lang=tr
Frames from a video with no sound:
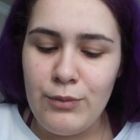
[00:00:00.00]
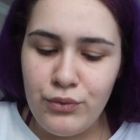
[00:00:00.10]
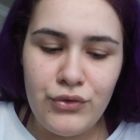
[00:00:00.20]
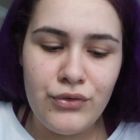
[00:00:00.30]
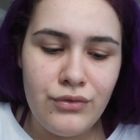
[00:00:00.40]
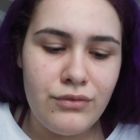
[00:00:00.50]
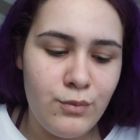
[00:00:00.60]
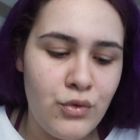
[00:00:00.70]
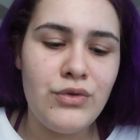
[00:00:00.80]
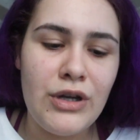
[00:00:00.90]
Ya bugün
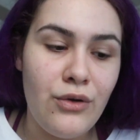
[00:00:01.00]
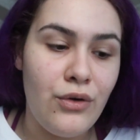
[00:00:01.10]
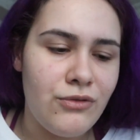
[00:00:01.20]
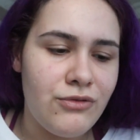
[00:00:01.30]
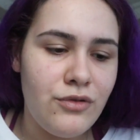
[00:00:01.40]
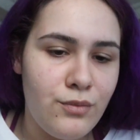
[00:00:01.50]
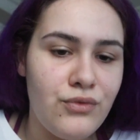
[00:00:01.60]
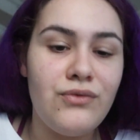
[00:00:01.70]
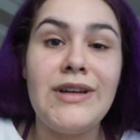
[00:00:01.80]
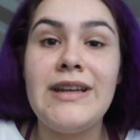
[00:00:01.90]
bunlar oldu,
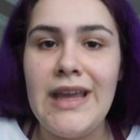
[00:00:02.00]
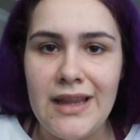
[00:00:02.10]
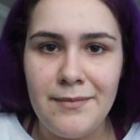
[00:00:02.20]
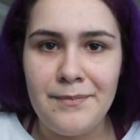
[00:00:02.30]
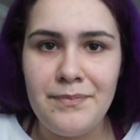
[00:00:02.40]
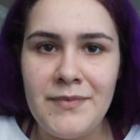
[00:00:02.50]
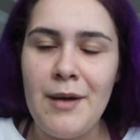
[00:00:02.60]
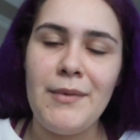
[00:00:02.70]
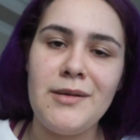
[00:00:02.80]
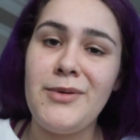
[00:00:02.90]
bunları yedim
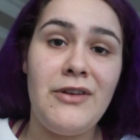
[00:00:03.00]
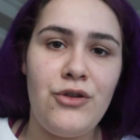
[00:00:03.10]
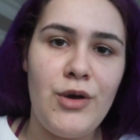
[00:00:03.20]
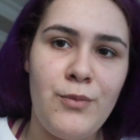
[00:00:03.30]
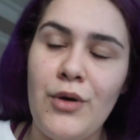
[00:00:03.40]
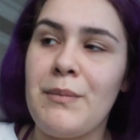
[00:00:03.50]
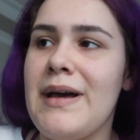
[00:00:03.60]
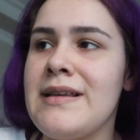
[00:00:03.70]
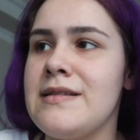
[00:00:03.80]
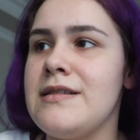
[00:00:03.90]
temalı bir video yapıyorum
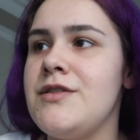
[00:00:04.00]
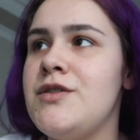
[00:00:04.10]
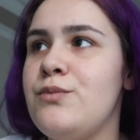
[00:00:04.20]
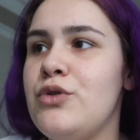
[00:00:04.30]
ben sizin için.